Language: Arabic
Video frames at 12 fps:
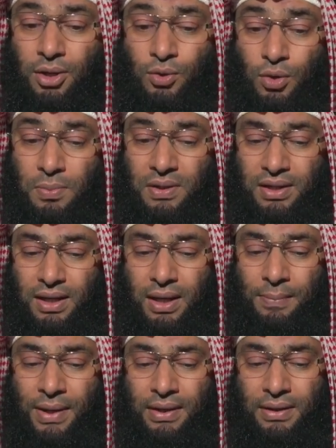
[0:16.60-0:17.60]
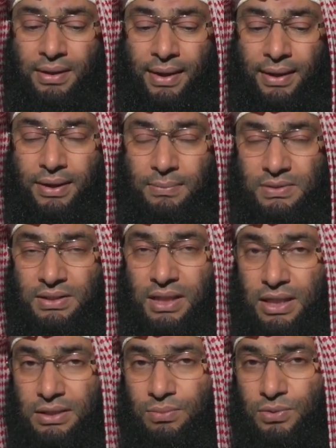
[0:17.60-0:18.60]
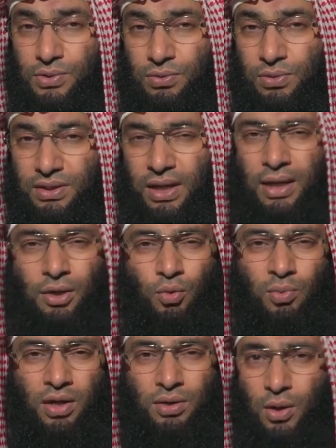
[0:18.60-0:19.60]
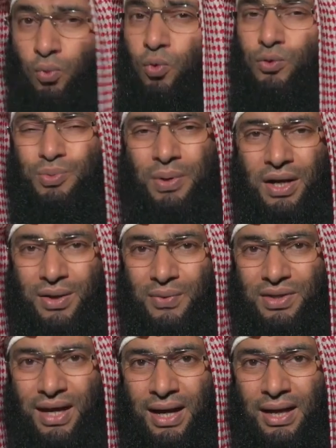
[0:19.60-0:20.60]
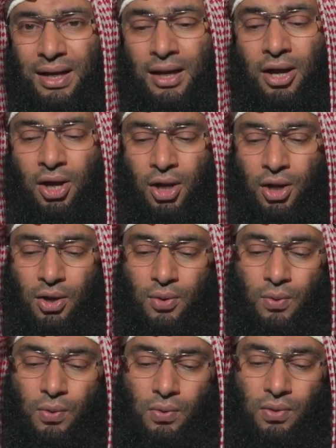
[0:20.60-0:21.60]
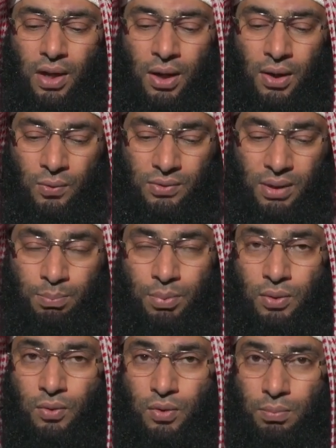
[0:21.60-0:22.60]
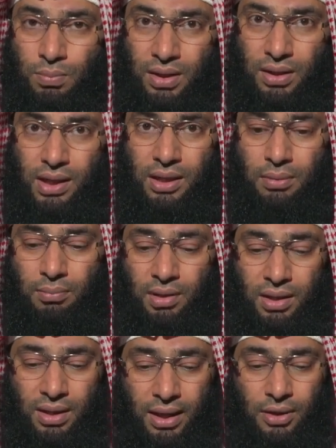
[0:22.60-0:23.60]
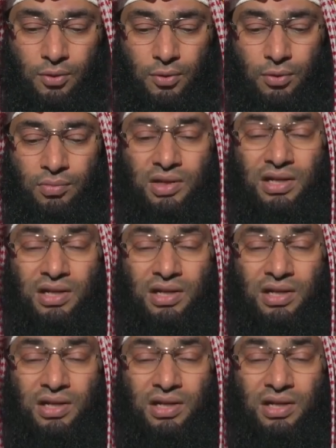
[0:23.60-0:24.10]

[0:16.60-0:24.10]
نكمل الكلام عن آية 15 من سورة آل عمران قوله سبحانه وتعالى قل أأنبئكم بخير من ذلكم